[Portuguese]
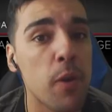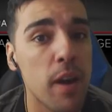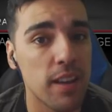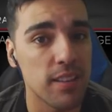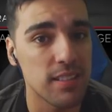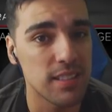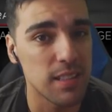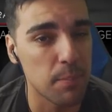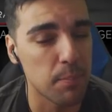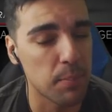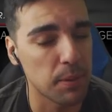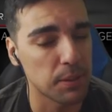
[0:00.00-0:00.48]
A
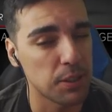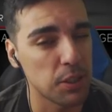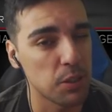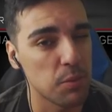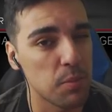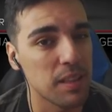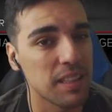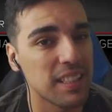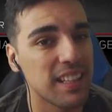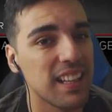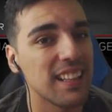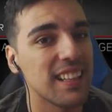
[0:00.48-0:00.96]
partir do momento que
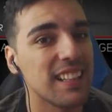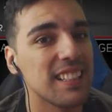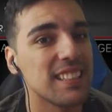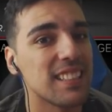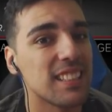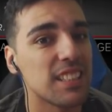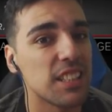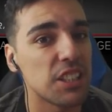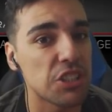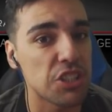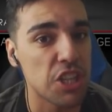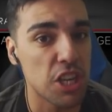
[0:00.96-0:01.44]
ele entra na
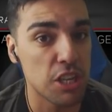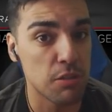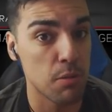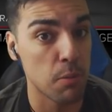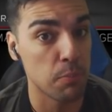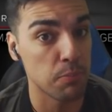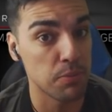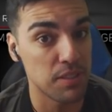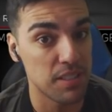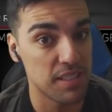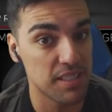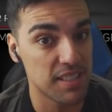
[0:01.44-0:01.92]
30
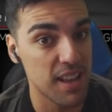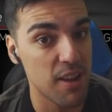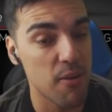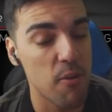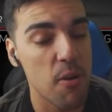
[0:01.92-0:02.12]
posição,